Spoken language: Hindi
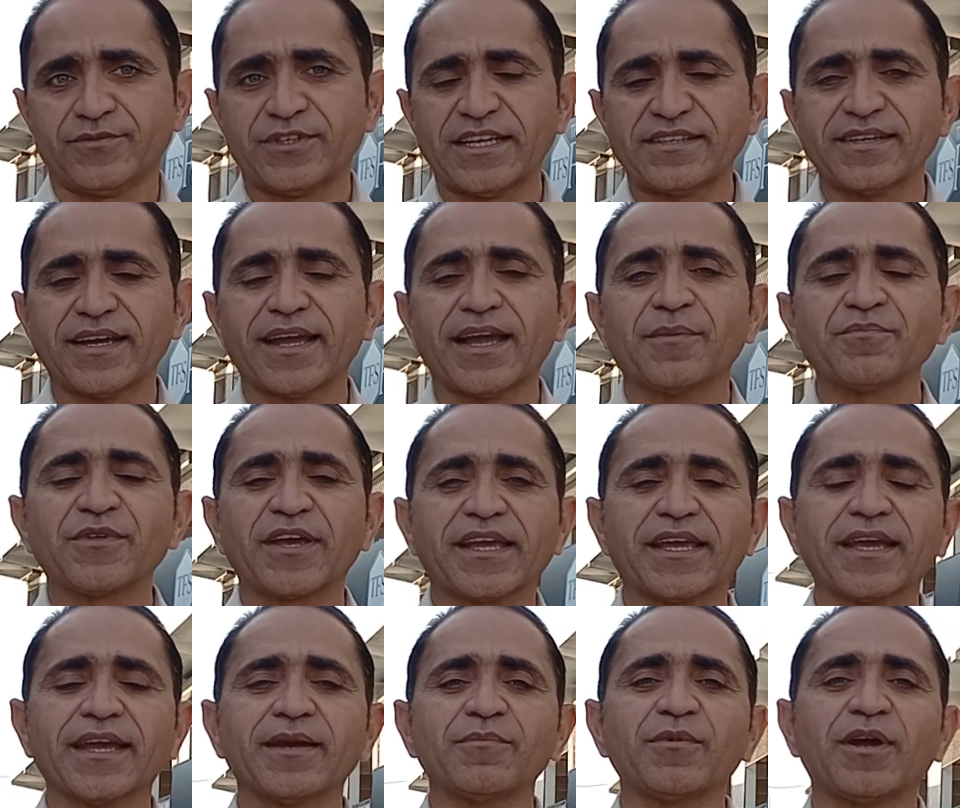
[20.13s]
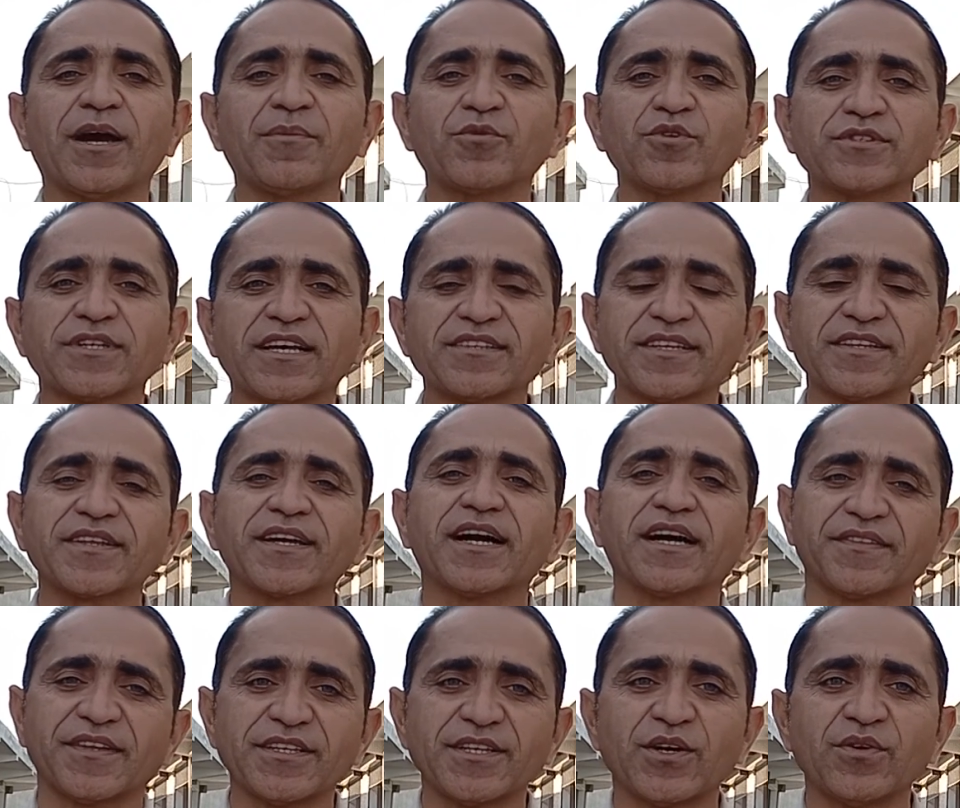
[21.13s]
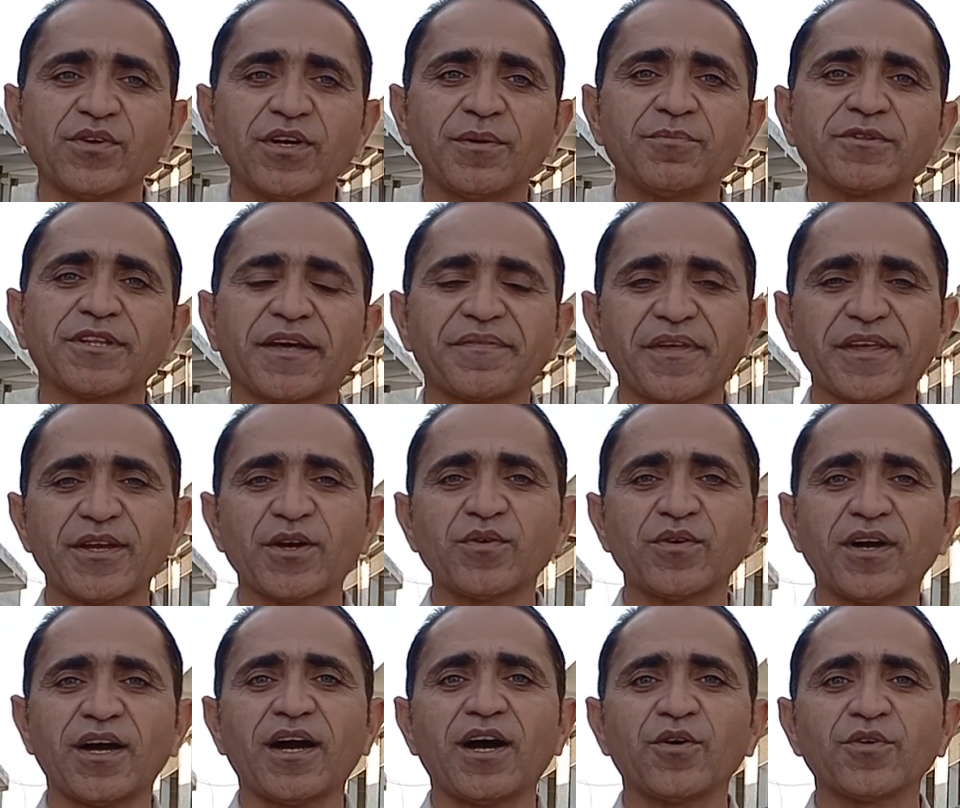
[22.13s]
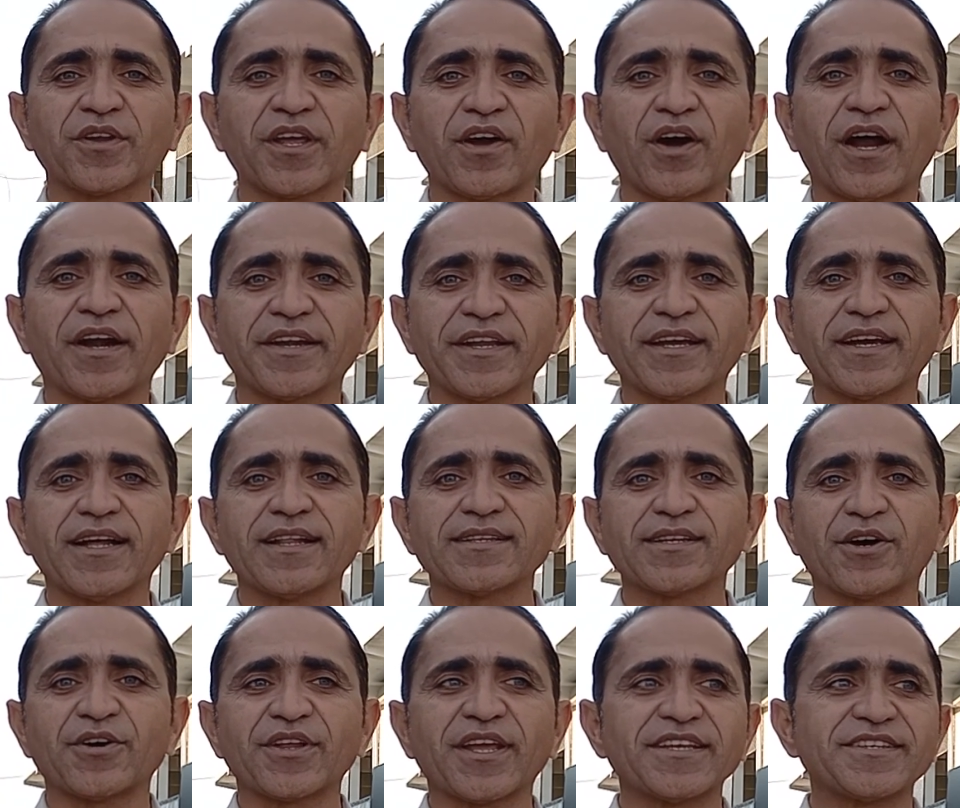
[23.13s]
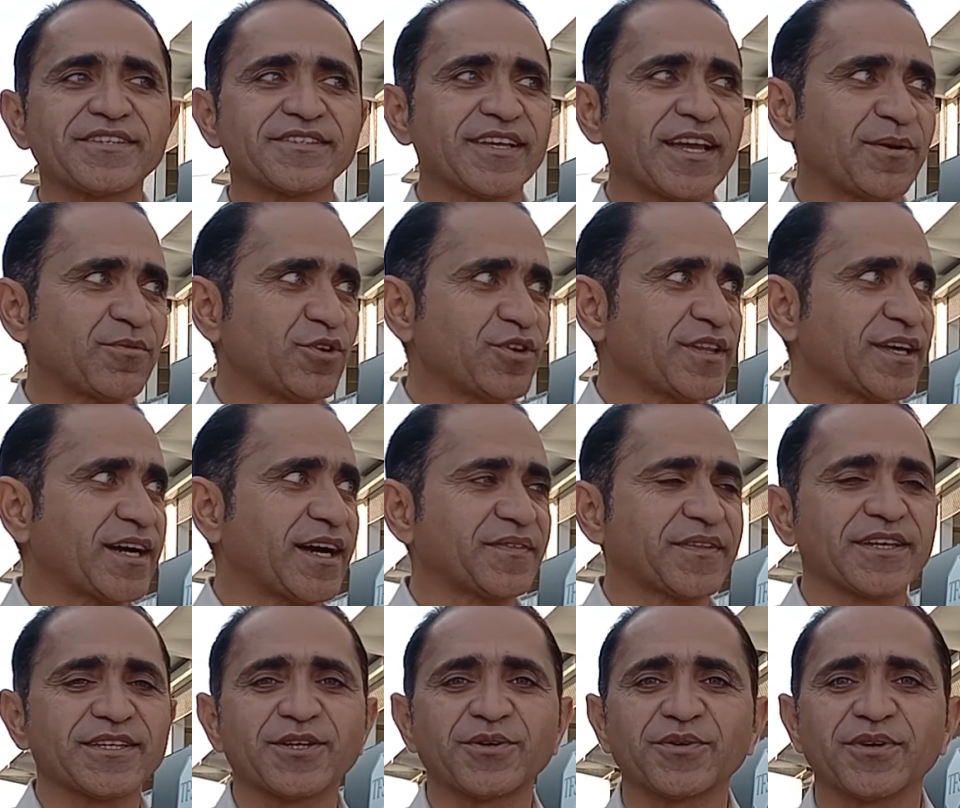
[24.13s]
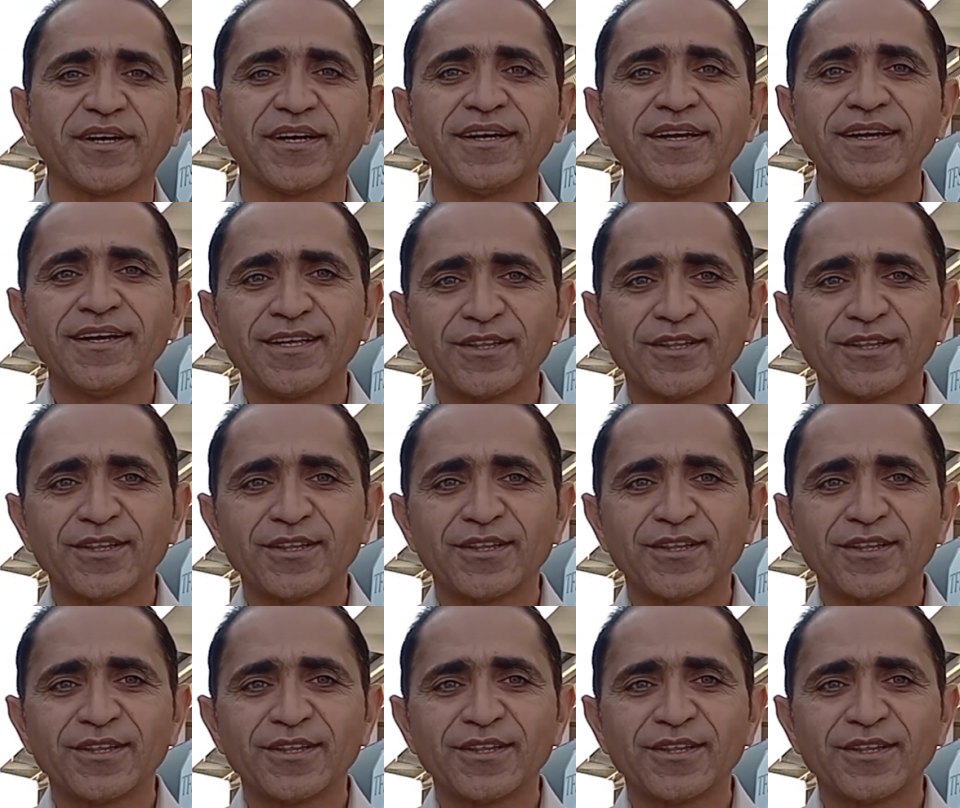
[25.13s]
जैसा कि आप देखेंगे मैं आपको साथ साथ दिखाता जाऊँगा बताता जाऊँगा उनके आर्टिकल्स और ये चीज़ें आपको दिखाता जाऊँगा